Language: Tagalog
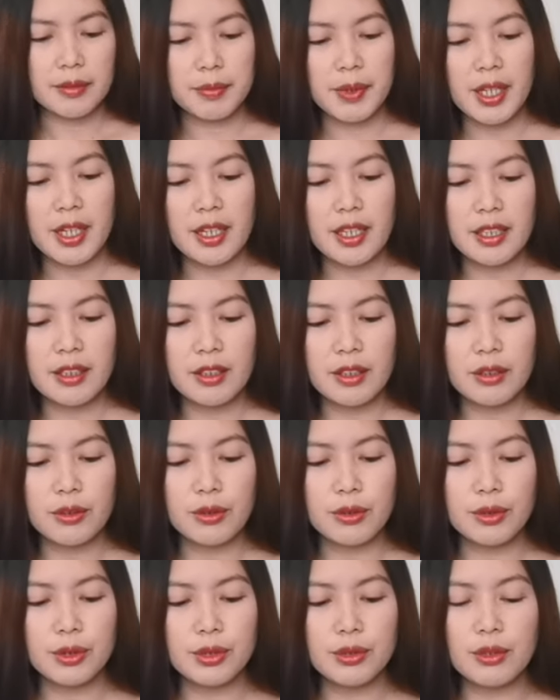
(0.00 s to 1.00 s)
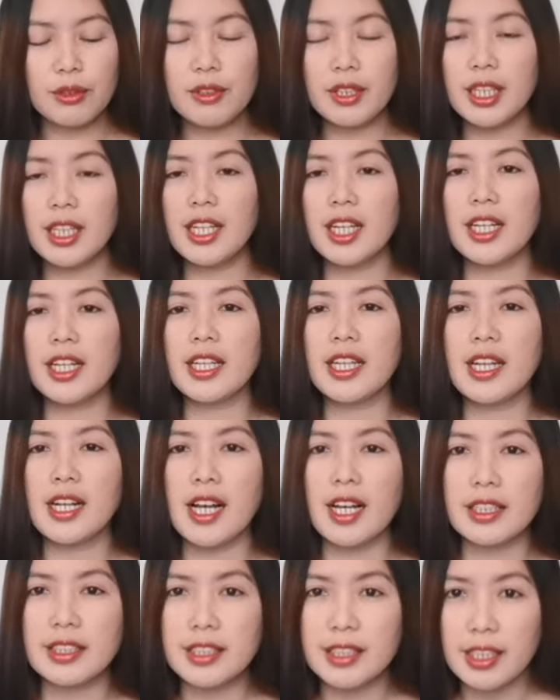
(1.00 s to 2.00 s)
Parang gusto kong ilagay
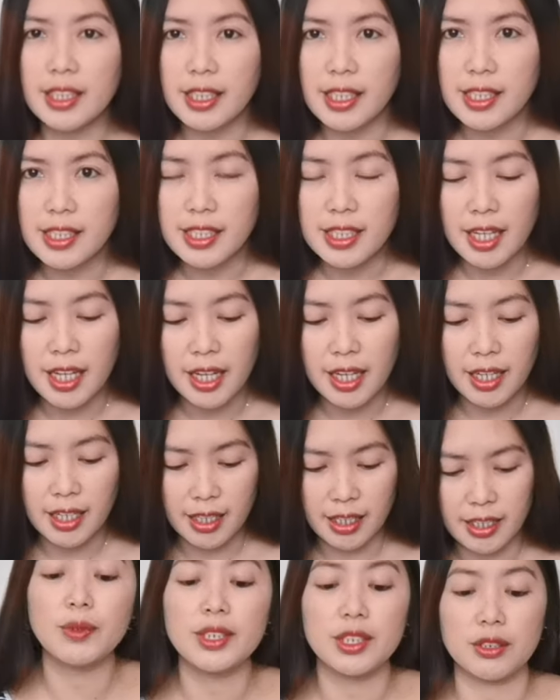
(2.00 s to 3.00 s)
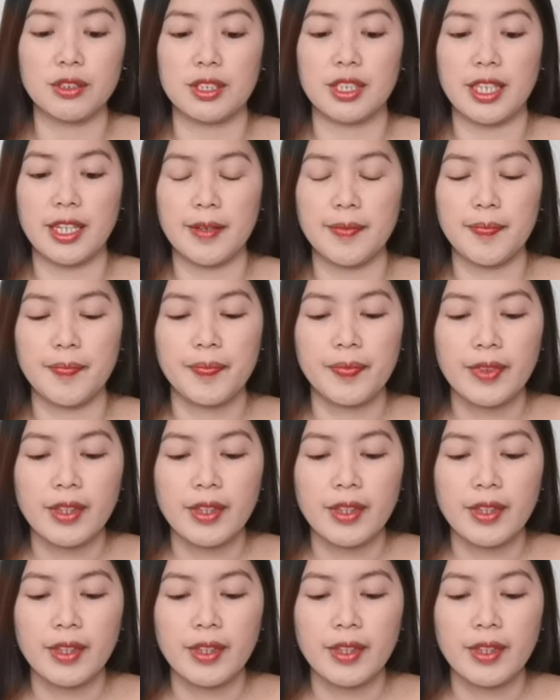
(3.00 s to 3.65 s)
ang aking sarili sa sitwasyon niya.